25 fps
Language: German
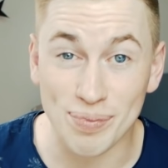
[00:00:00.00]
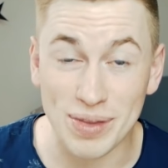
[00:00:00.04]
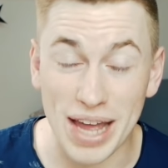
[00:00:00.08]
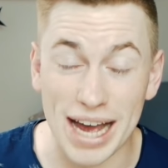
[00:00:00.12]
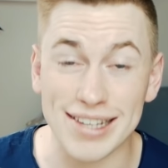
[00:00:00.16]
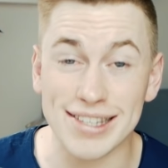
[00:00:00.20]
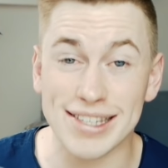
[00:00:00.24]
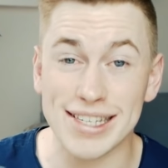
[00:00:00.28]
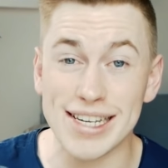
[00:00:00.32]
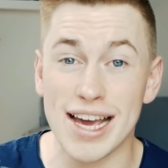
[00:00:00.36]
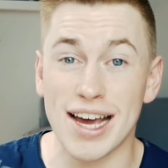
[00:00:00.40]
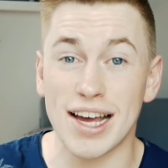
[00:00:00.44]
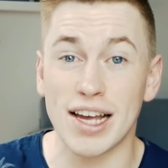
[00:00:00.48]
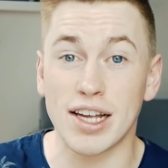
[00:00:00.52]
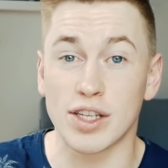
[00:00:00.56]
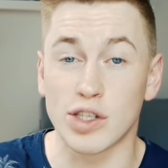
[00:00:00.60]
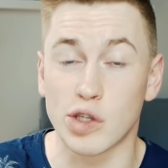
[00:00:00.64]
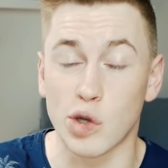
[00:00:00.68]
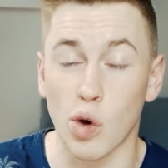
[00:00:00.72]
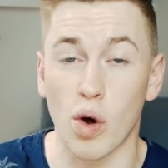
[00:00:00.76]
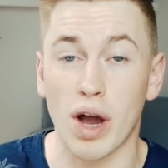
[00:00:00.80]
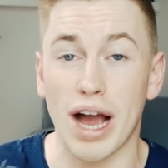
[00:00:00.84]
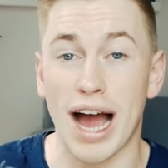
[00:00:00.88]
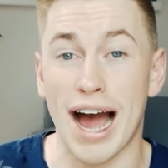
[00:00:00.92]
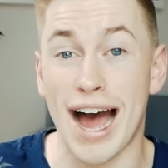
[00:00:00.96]
dass ihr
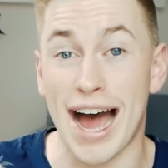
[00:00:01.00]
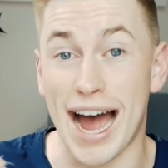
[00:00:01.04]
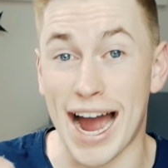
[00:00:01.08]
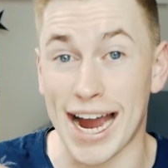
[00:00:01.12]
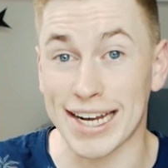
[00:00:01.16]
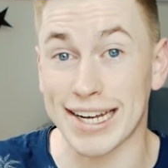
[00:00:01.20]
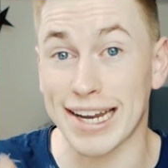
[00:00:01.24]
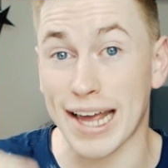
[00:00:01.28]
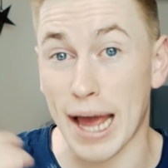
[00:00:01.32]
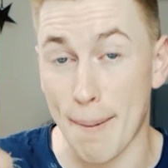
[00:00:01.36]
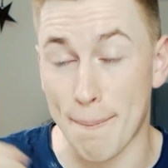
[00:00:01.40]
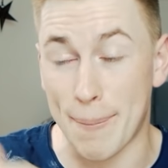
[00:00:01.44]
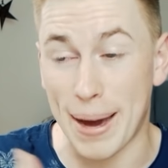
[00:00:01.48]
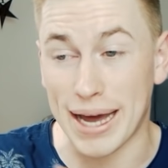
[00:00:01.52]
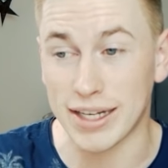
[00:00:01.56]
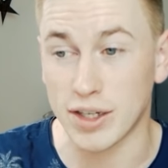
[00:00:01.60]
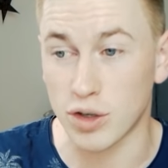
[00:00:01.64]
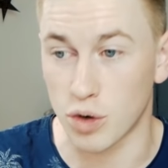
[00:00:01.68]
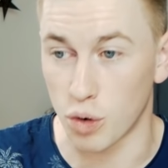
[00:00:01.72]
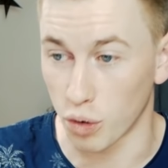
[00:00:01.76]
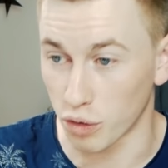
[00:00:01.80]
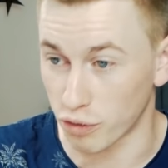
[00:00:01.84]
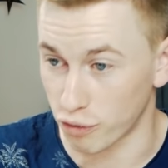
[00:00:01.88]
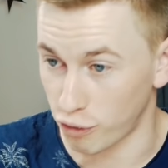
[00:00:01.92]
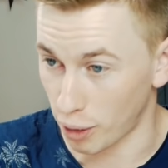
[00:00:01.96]
sogar einen
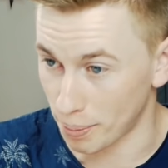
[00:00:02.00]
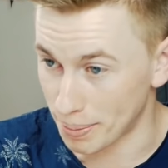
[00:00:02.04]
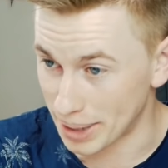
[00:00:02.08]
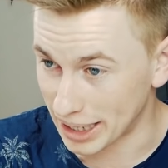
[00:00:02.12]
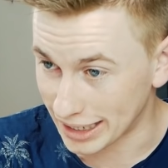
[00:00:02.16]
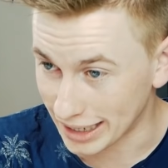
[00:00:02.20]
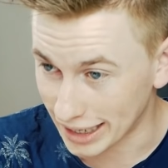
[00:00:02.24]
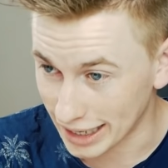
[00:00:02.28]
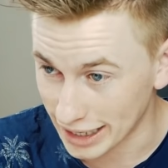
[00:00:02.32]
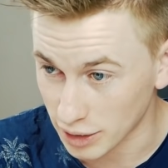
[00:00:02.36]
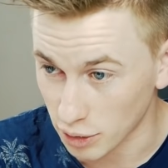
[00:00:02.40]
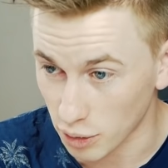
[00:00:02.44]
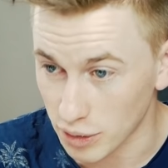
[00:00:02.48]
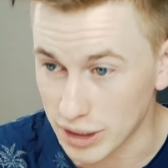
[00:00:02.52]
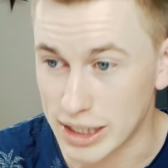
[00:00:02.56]
Rabattcode von mir kriegt.